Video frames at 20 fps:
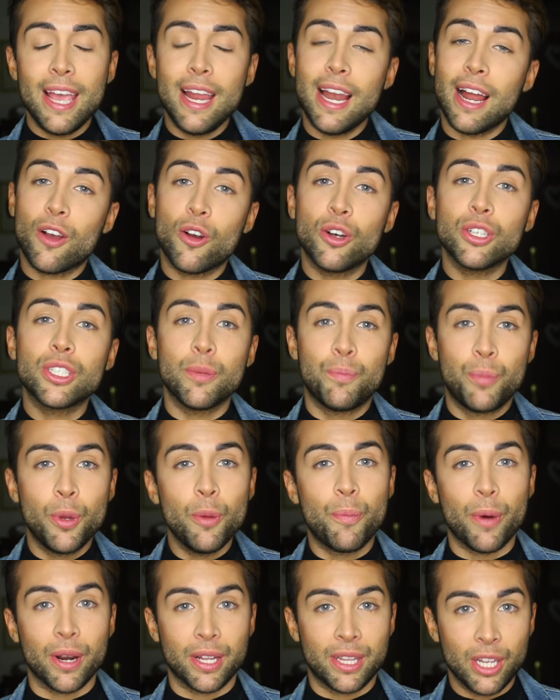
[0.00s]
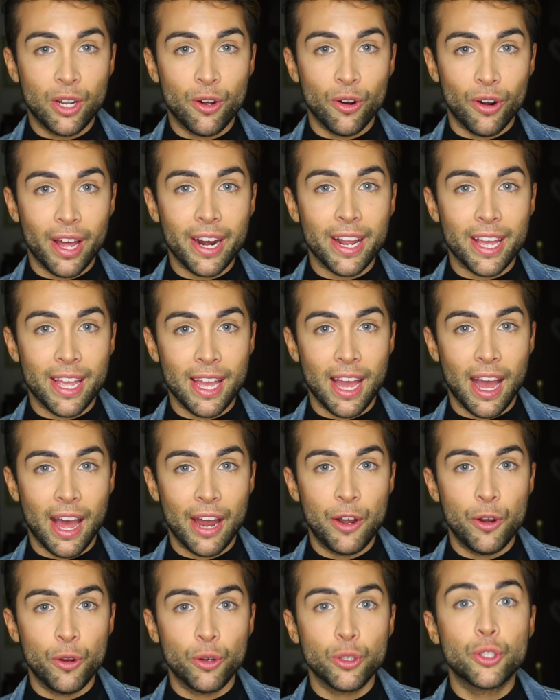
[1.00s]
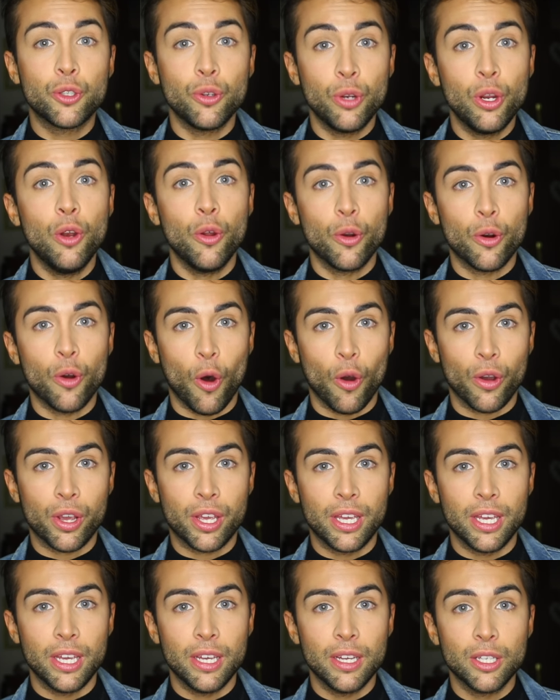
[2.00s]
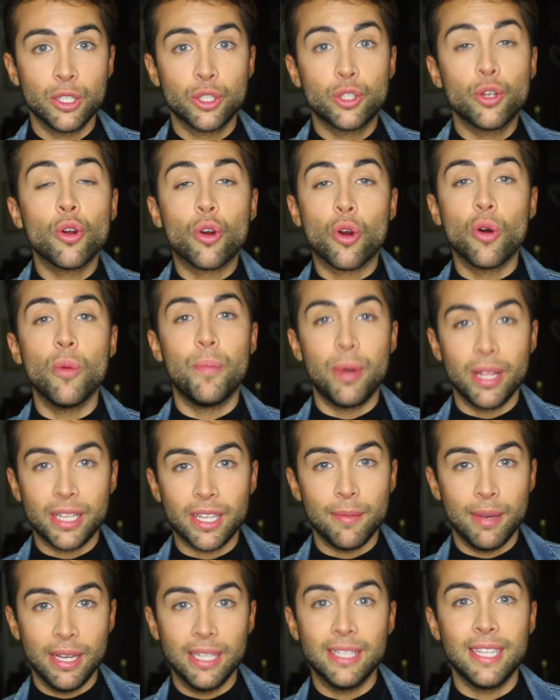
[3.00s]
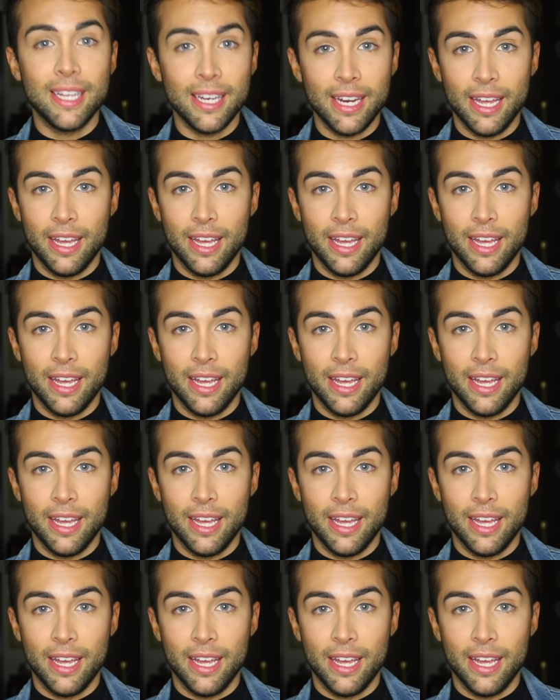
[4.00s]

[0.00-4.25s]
e la cosa più particolare che hanno sono i loro occhi, sono completamente